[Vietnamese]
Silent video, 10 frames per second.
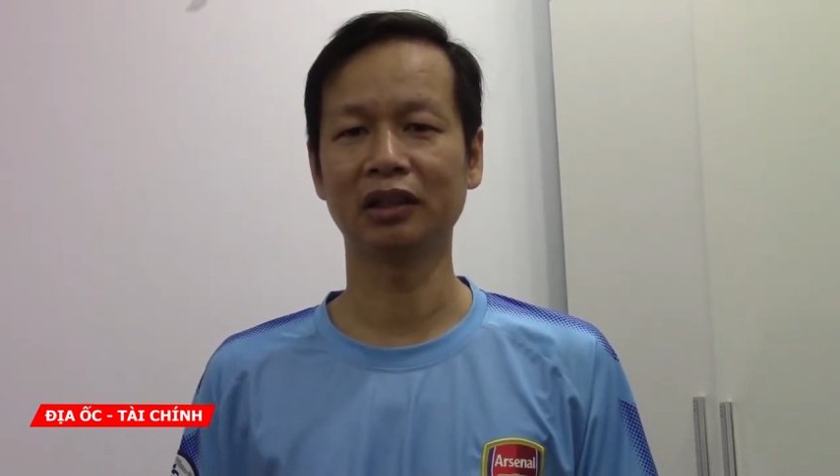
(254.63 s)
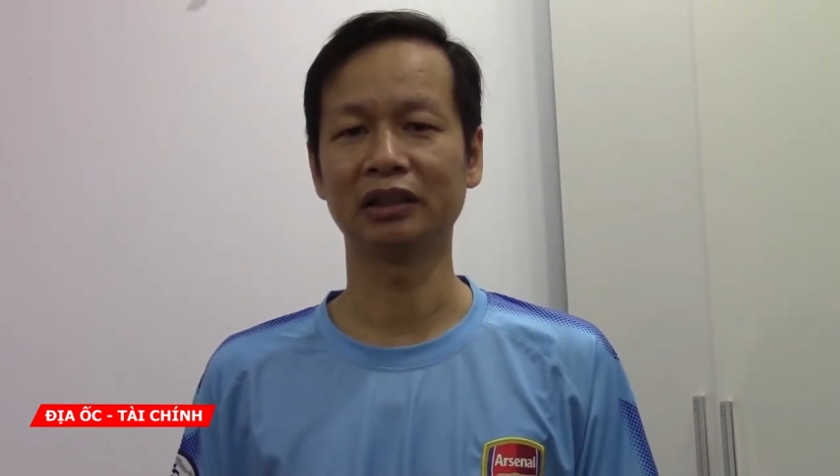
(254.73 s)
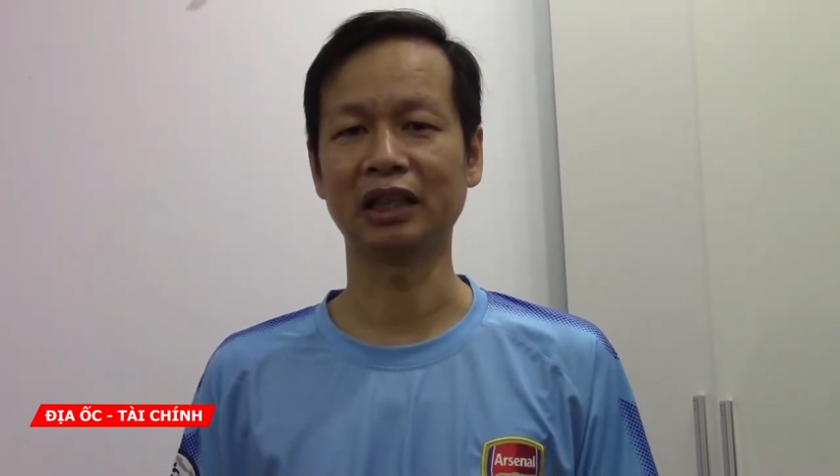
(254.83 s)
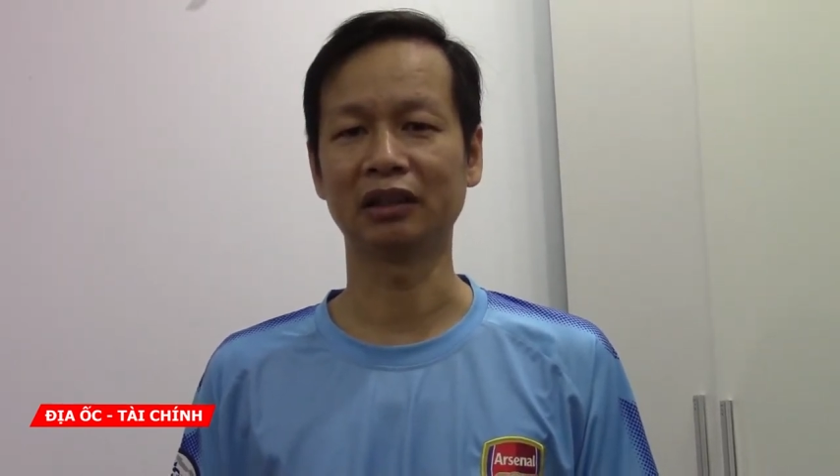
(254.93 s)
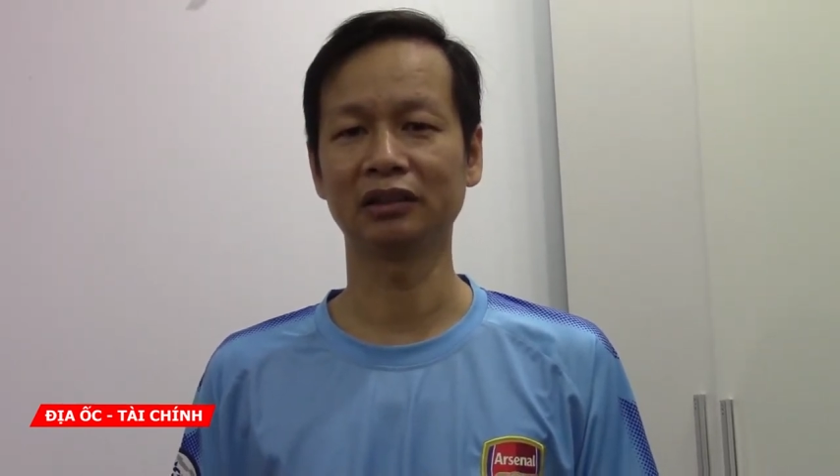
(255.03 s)

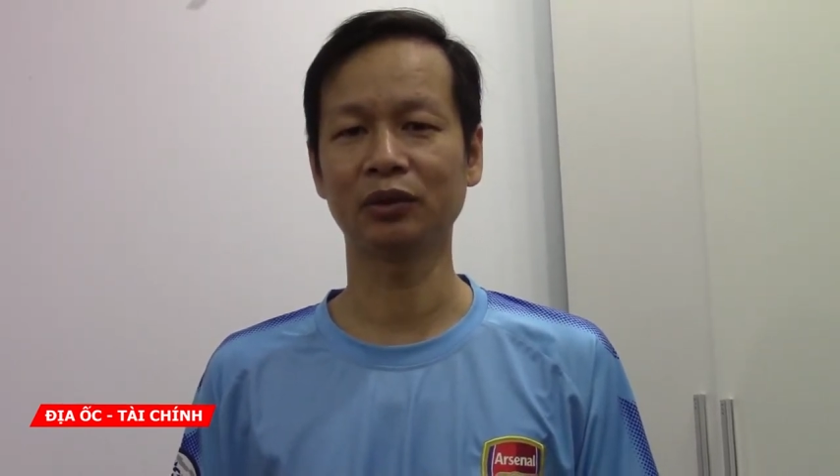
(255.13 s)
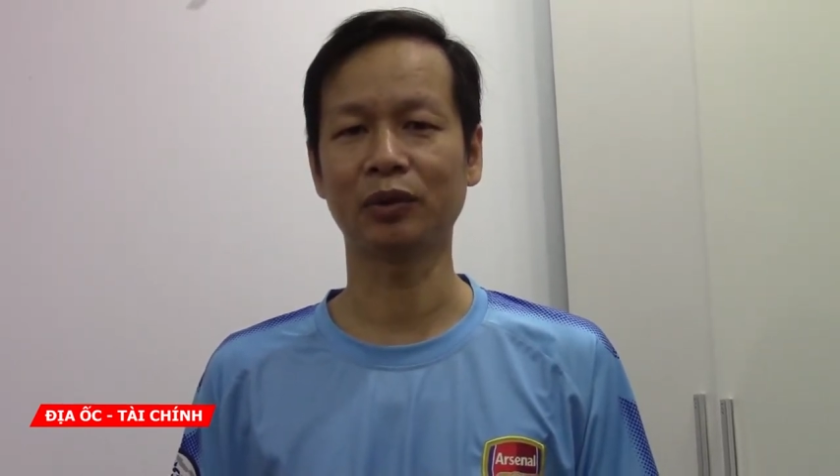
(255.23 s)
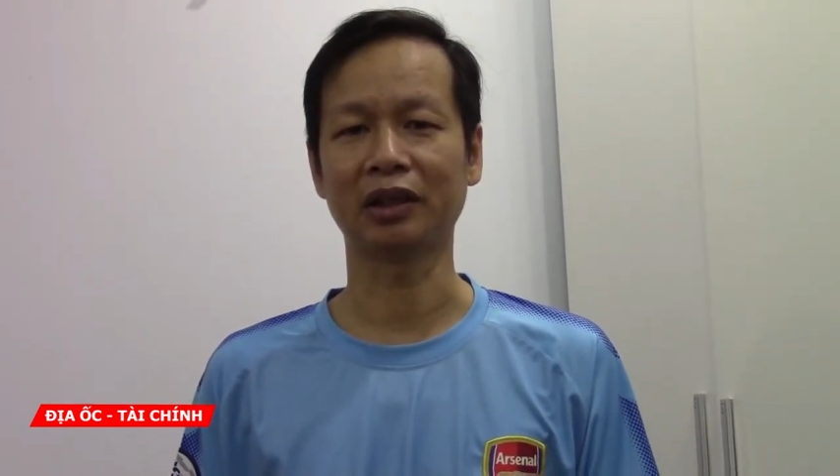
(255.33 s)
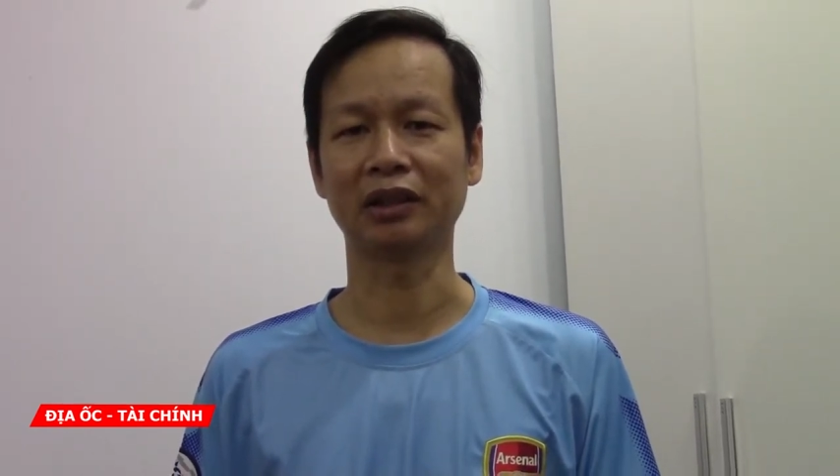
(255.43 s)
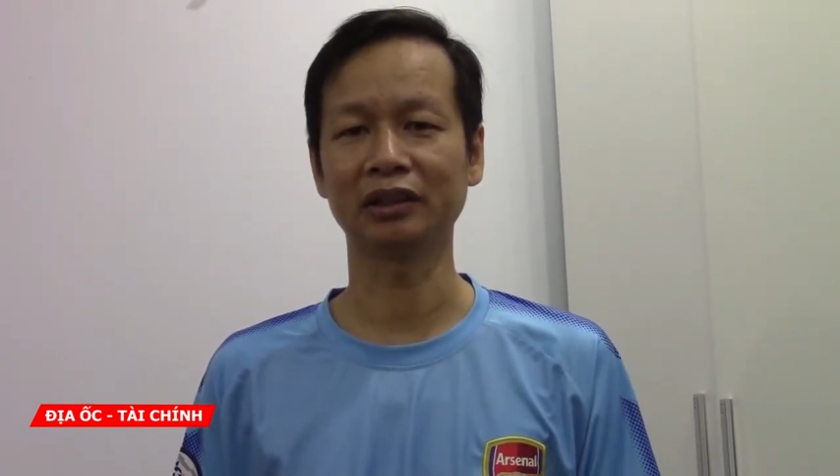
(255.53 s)
tình trạng sức
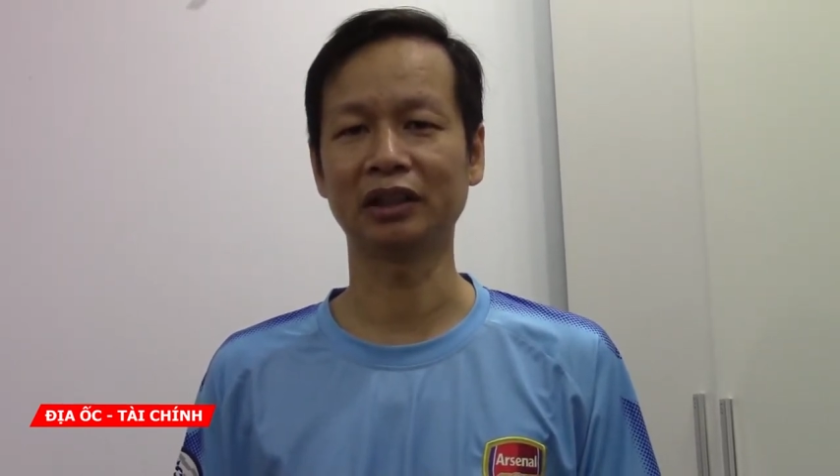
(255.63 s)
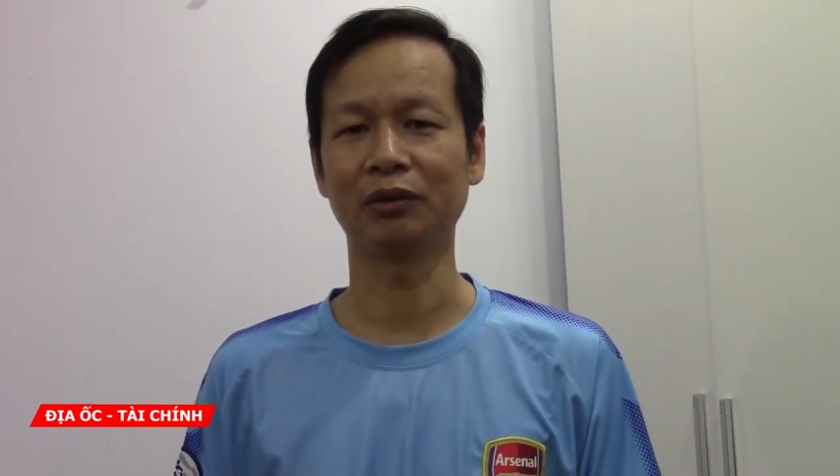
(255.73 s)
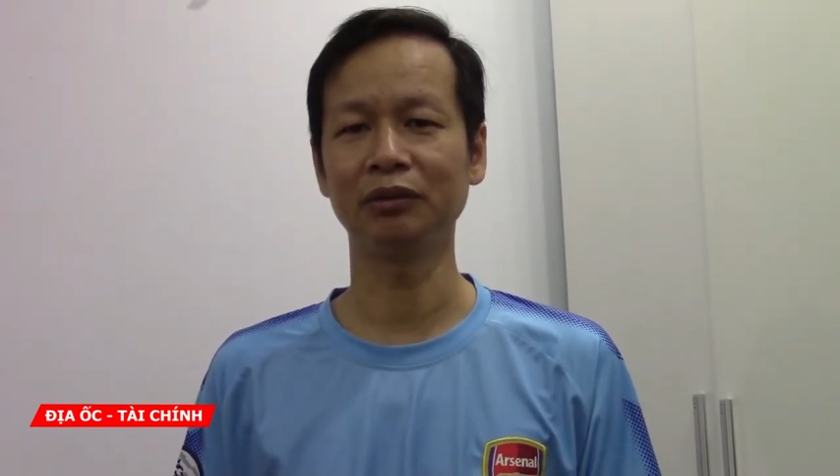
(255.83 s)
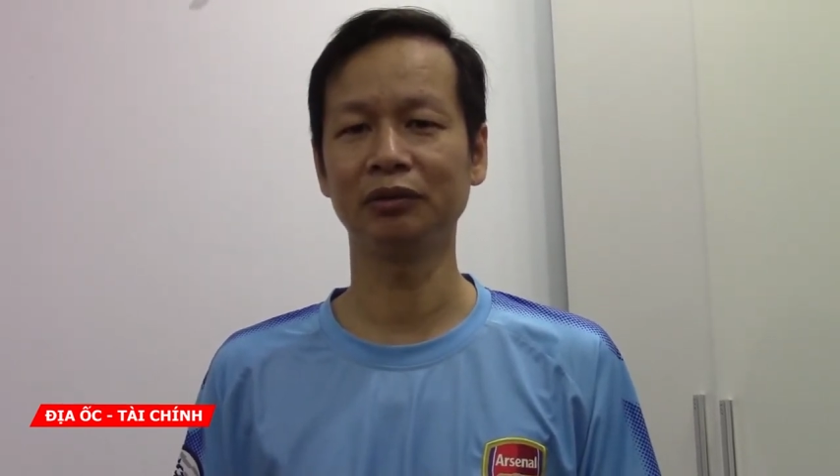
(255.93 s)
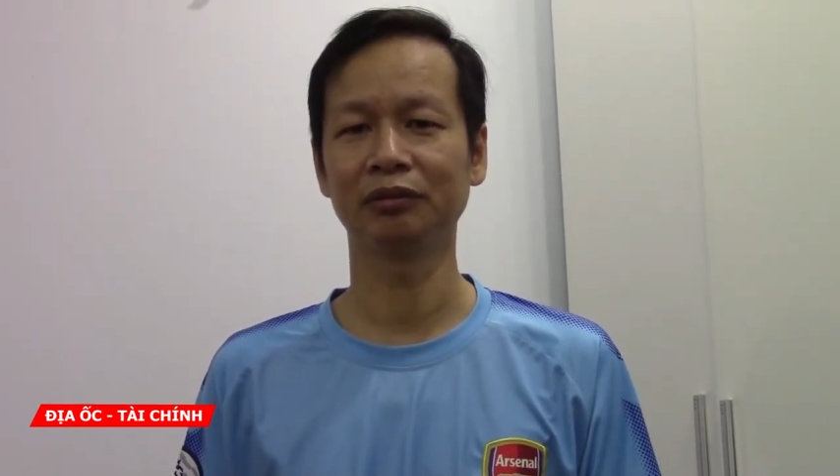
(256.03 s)
khỏe các
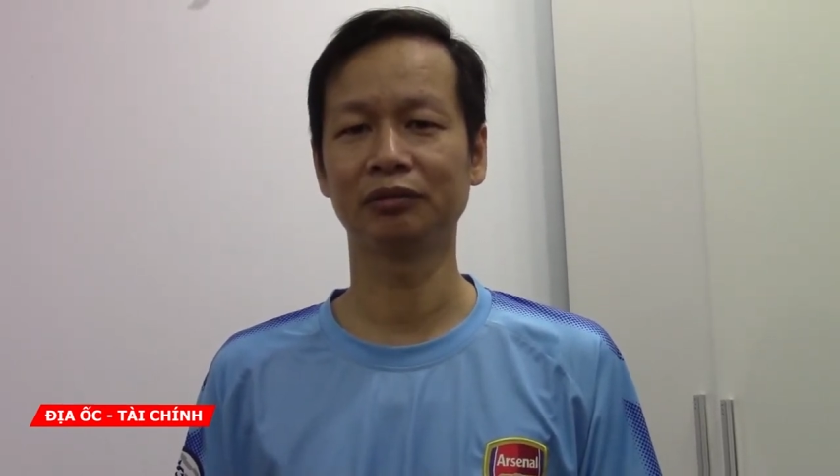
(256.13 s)
cháu.